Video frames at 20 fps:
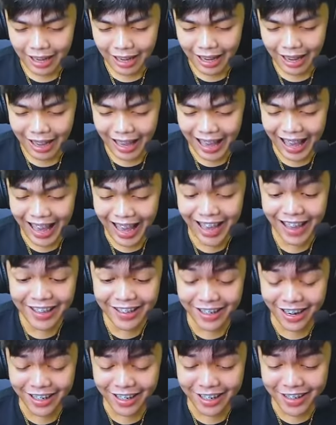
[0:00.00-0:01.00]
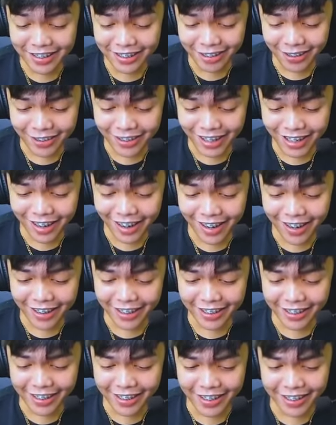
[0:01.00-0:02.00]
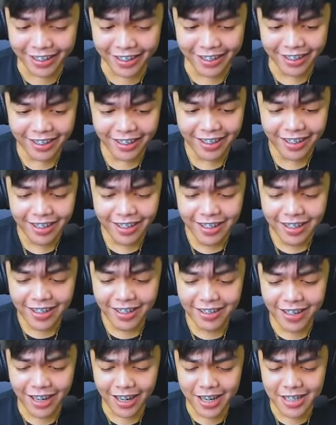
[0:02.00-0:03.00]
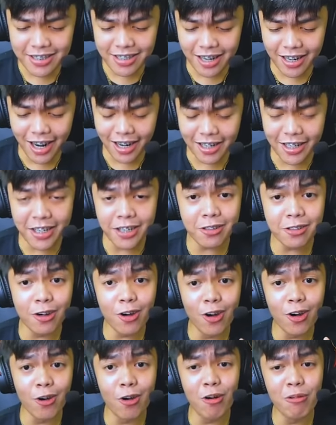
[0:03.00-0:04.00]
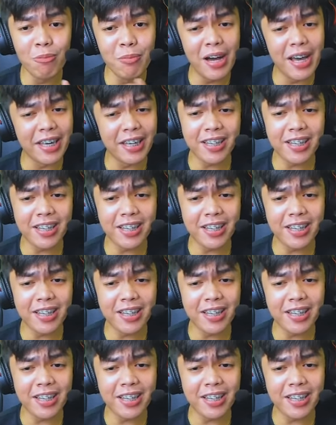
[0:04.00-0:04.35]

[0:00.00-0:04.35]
Ay, galing ko, Gogi! ang galing ko. Oh my